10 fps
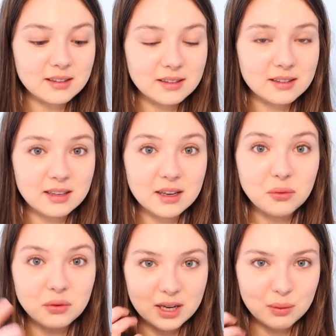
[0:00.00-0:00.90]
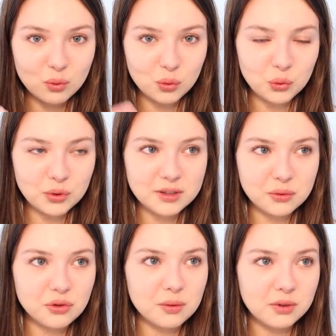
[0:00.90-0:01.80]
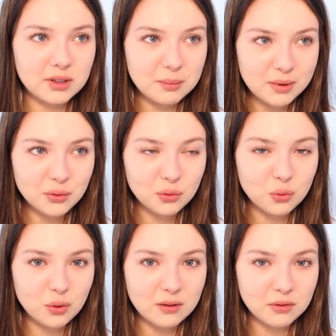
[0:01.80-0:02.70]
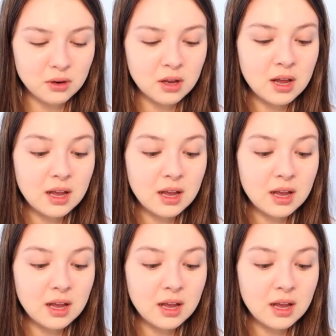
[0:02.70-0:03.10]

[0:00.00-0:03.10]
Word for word: c'est une crème contour des yeux. J'en portais pas du tout avant.